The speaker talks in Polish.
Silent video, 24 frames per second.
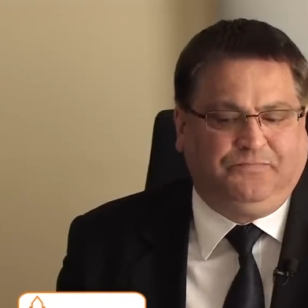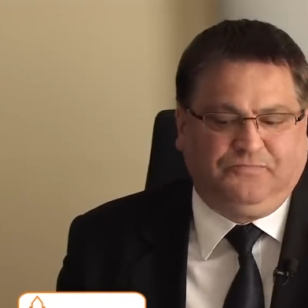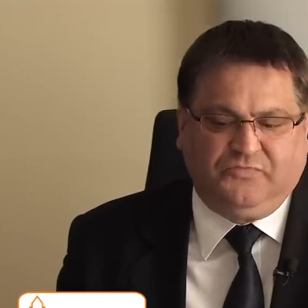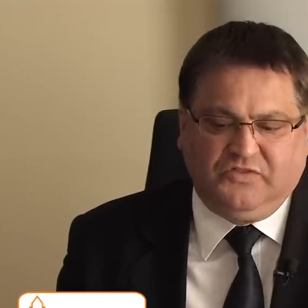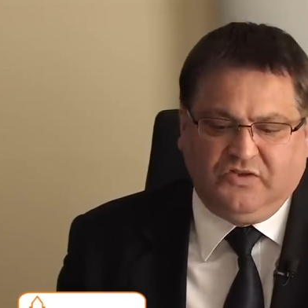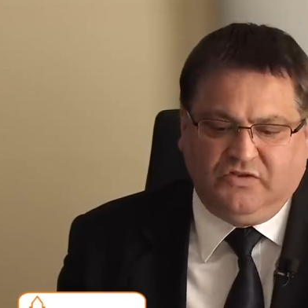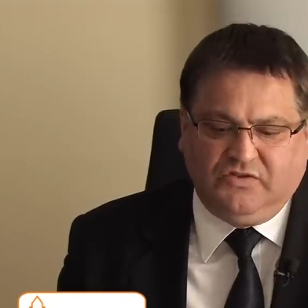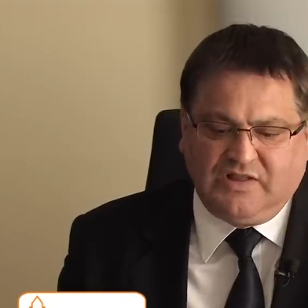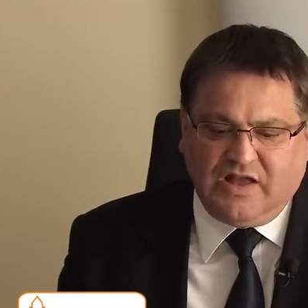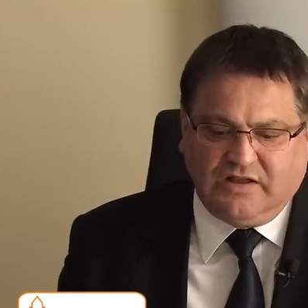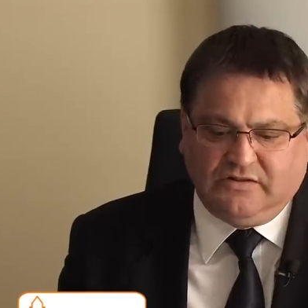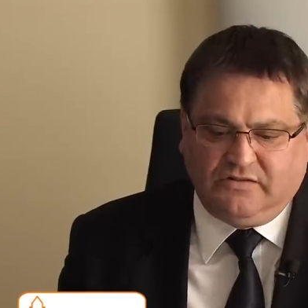
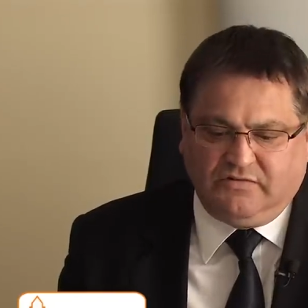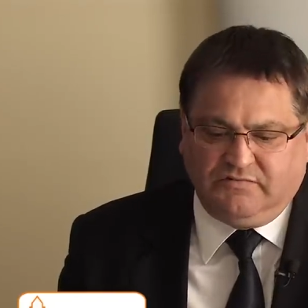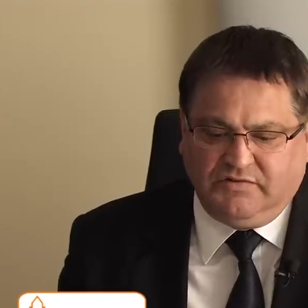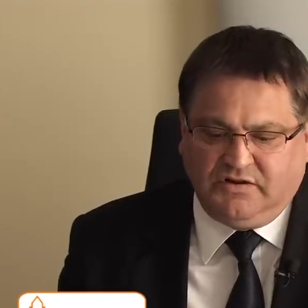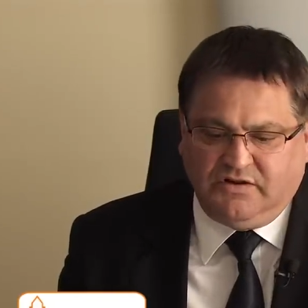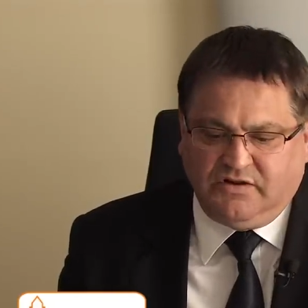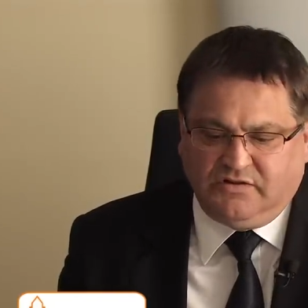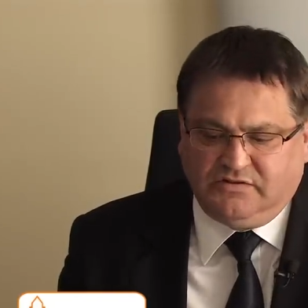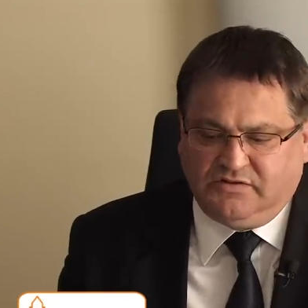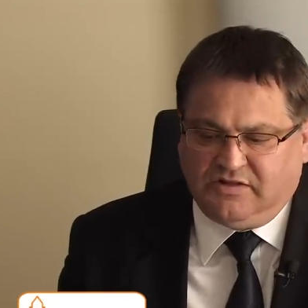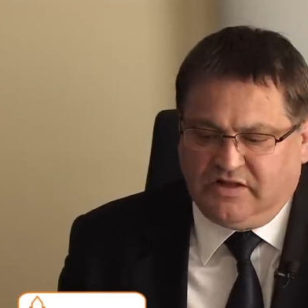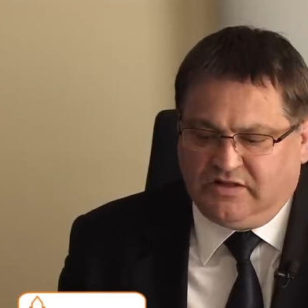No i tak to
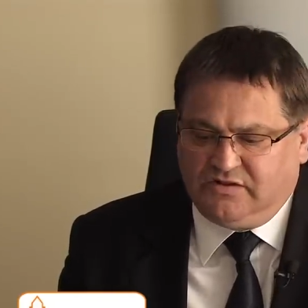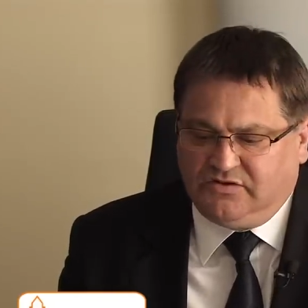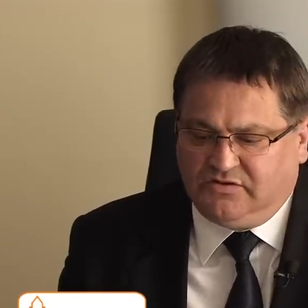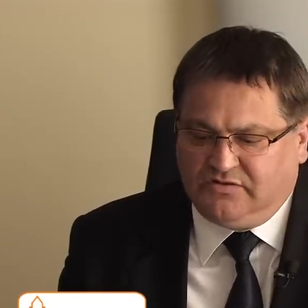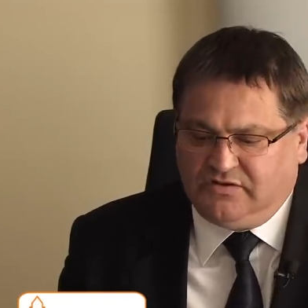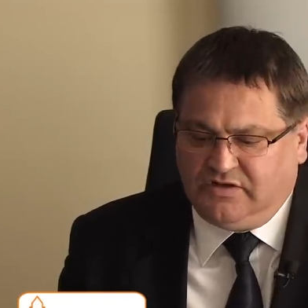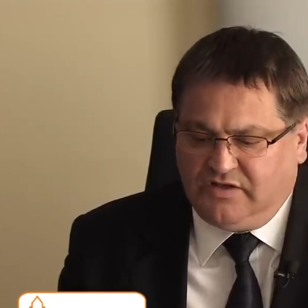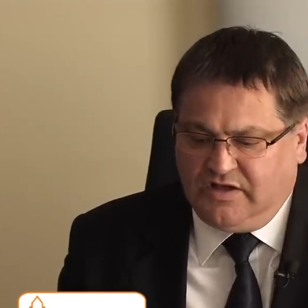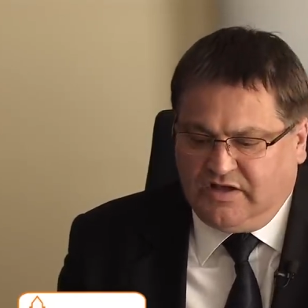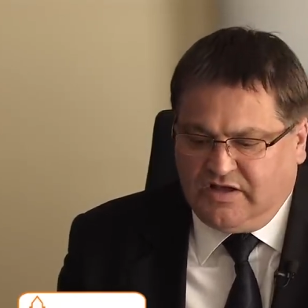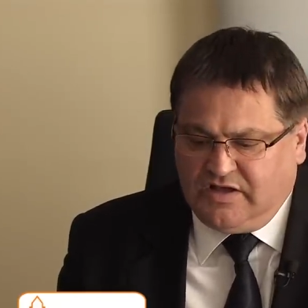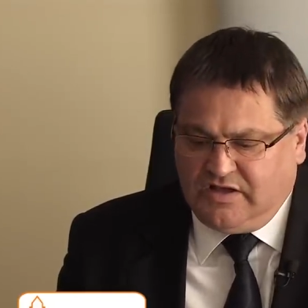wygląda. No,
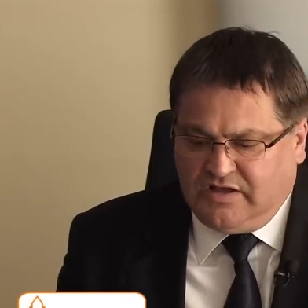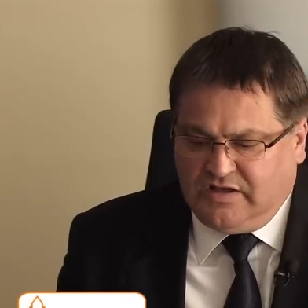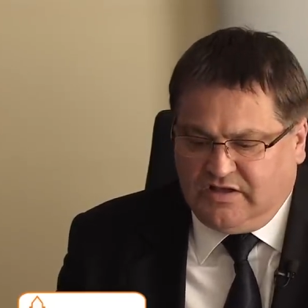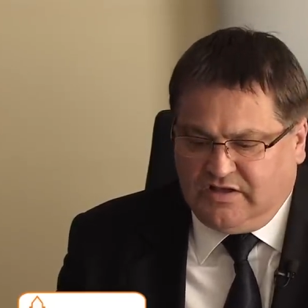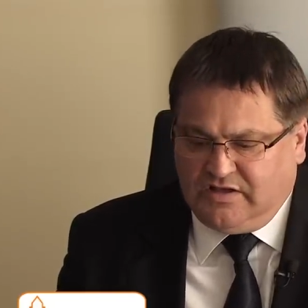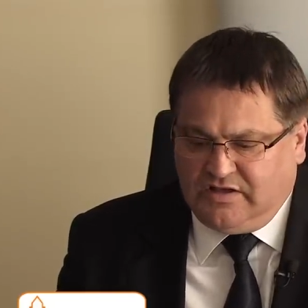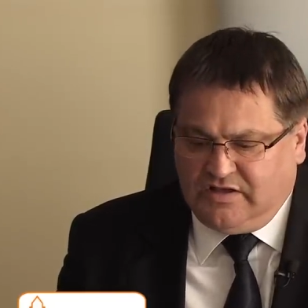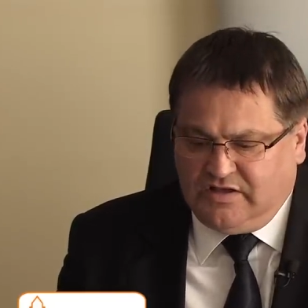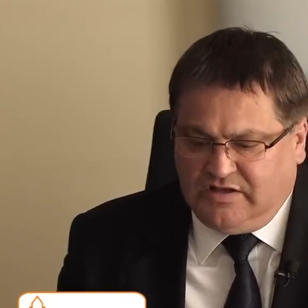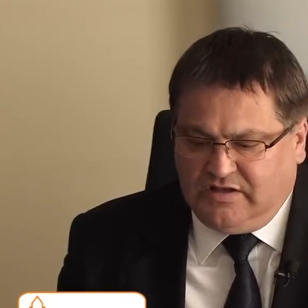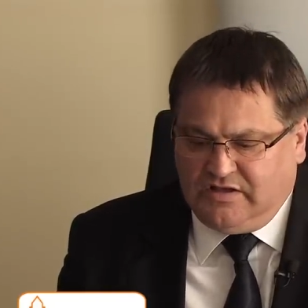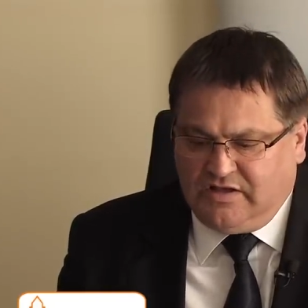
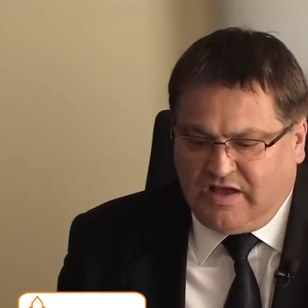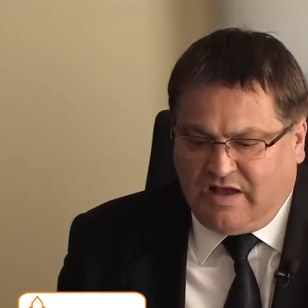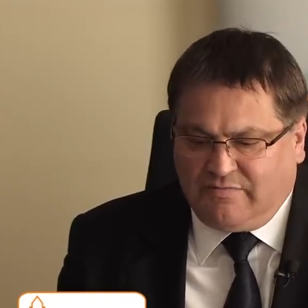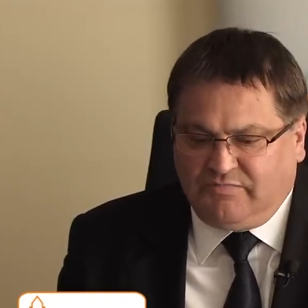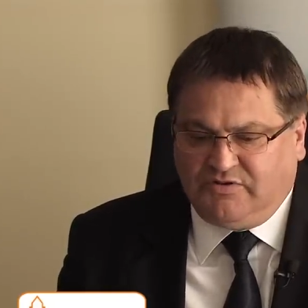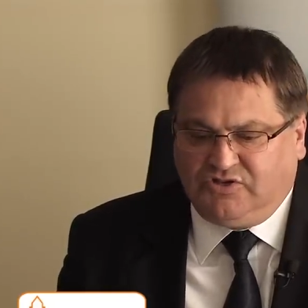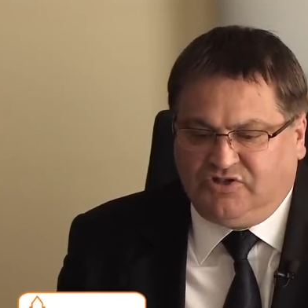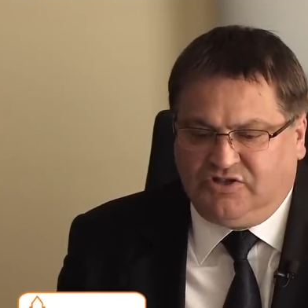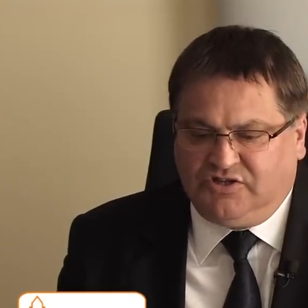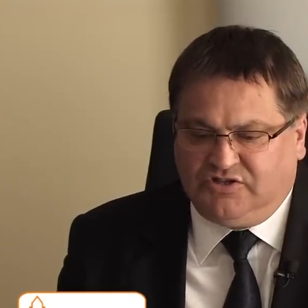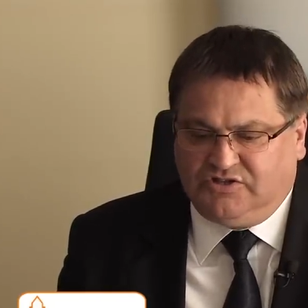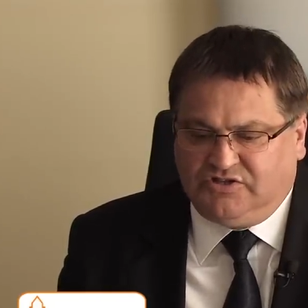e, ja
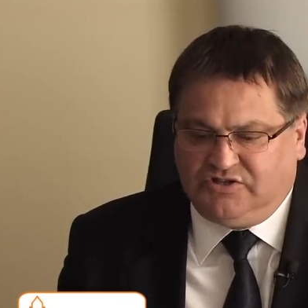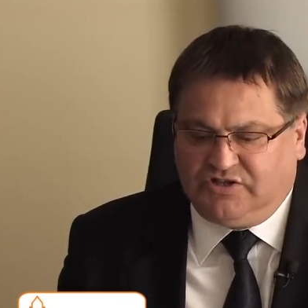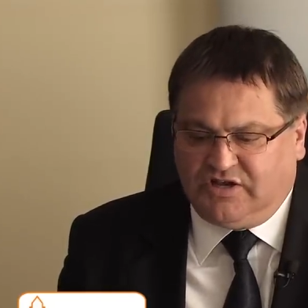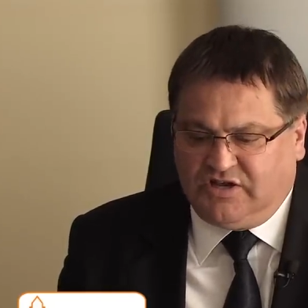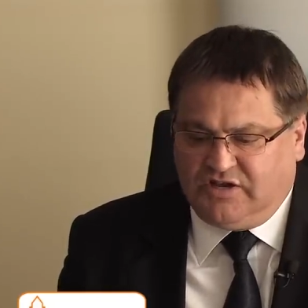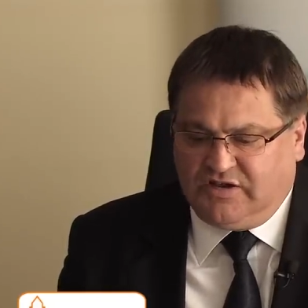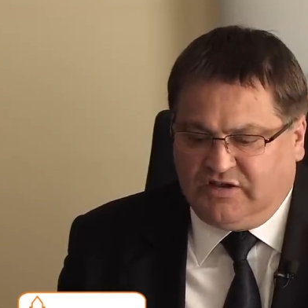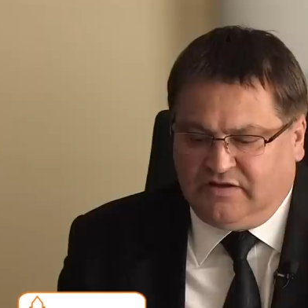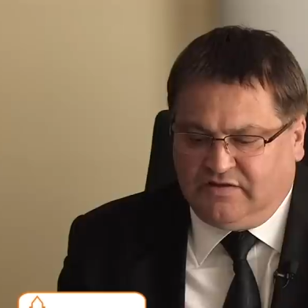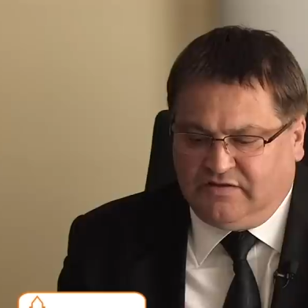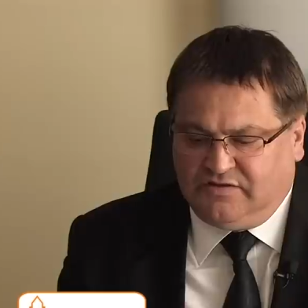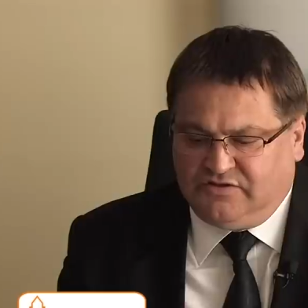myślę,
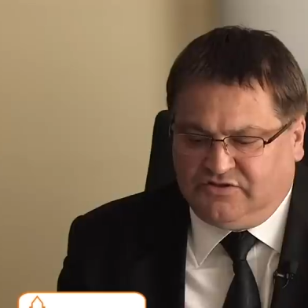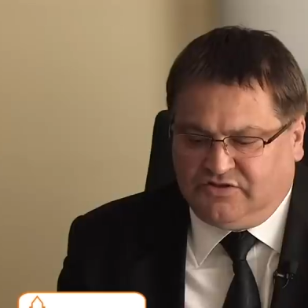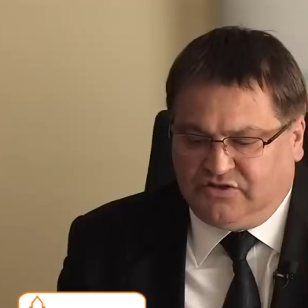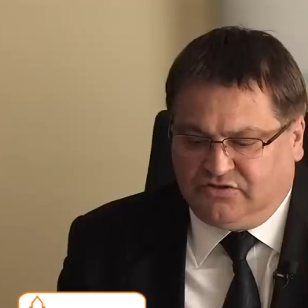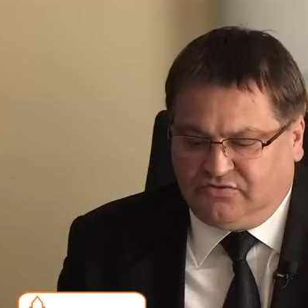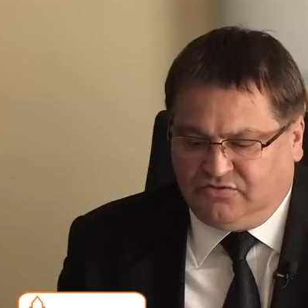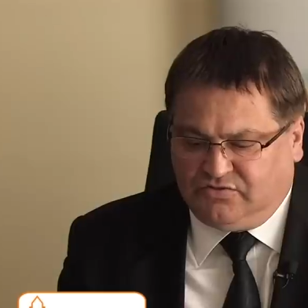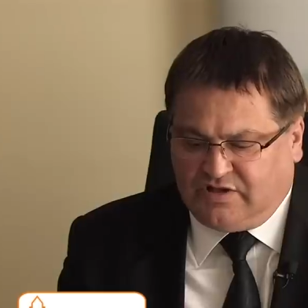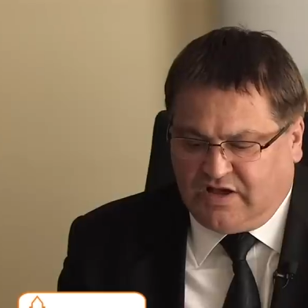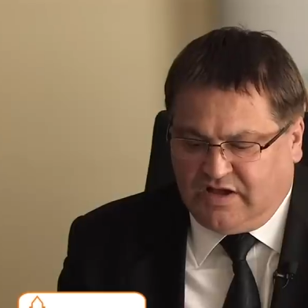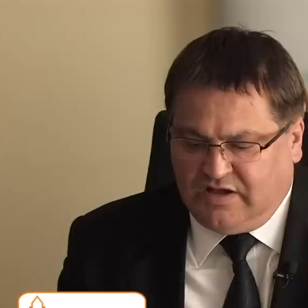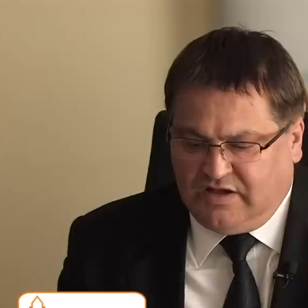że, że
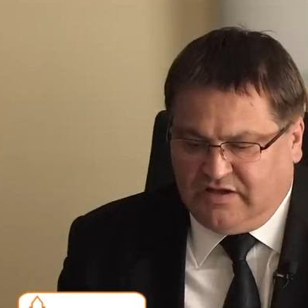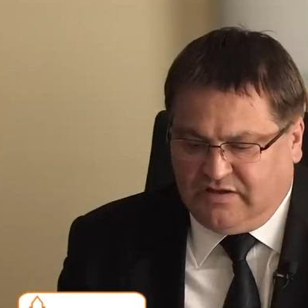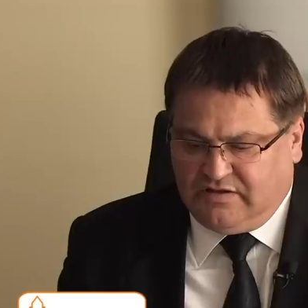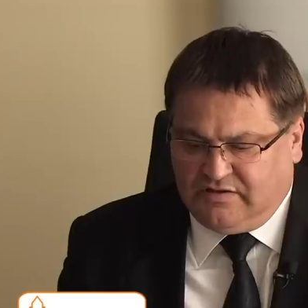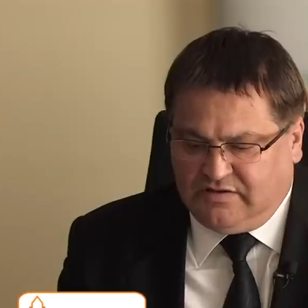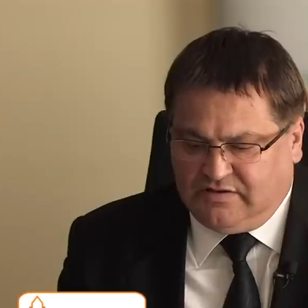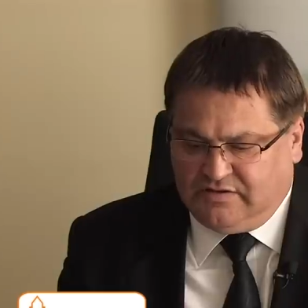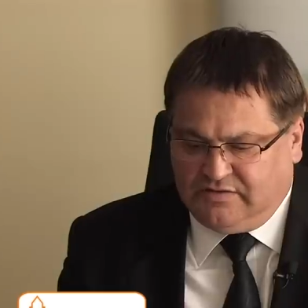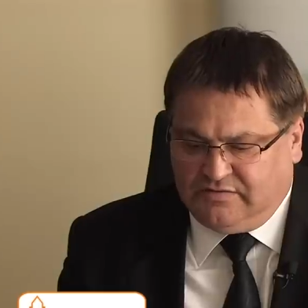tutaj e,